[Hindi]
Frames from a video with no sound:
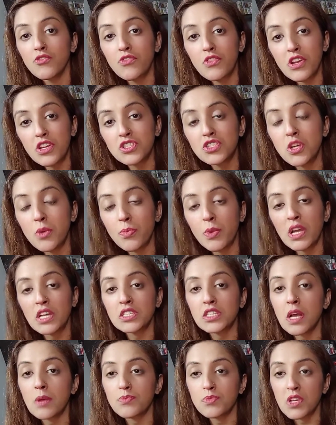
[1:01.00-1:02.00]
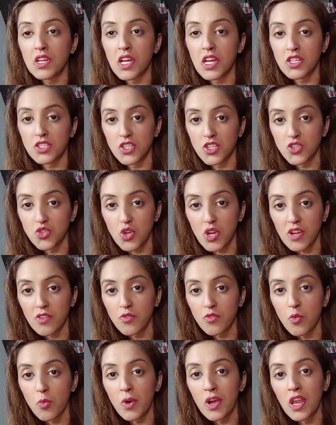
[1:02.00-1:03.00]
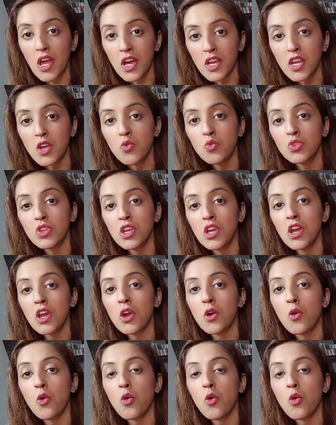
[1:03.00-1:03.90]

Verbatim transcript: फेस शेप के हिसाब से कैसे जो है वो बनानी होती है